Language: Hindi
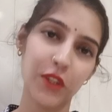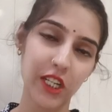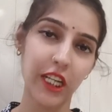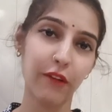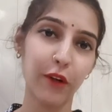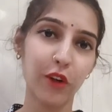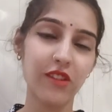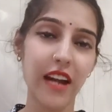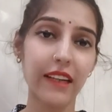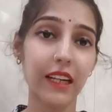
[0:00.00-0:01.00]
चलिए वीडियो को
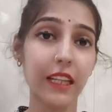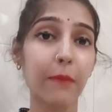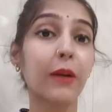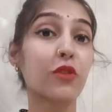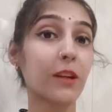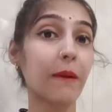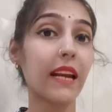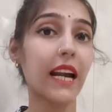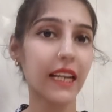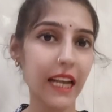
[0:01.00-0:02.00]
स्टार्ट करते हैं बट उससे
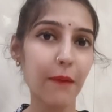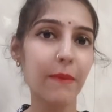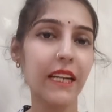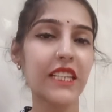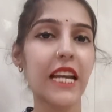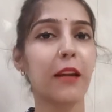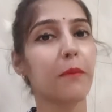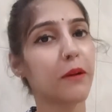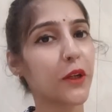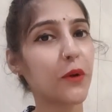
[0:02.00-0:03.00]
पहले अगर आप मेरे चैनल
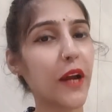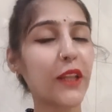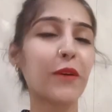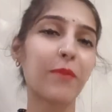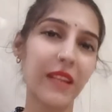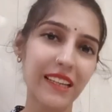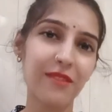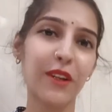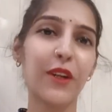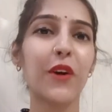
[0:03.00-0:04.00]
पे न्यू है तो
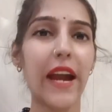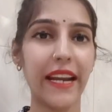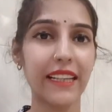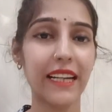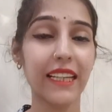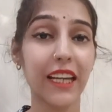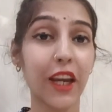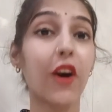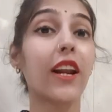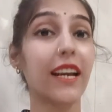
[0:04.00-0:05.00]
प्लीज वीडियो को एंड तक
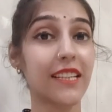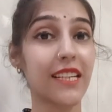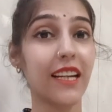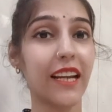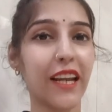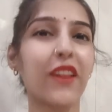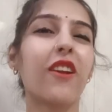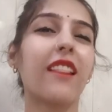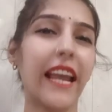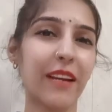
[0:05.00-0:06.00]
देखें और अच्छी लगे
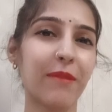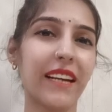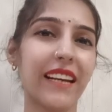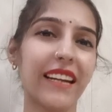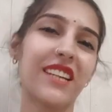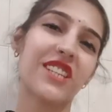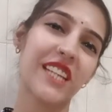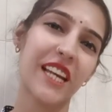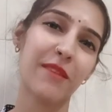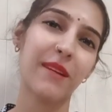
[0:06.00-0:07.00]
तो लाइक भी करें
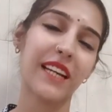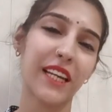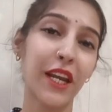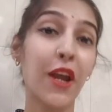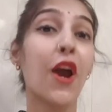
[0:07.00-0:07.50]
शेयर भी करें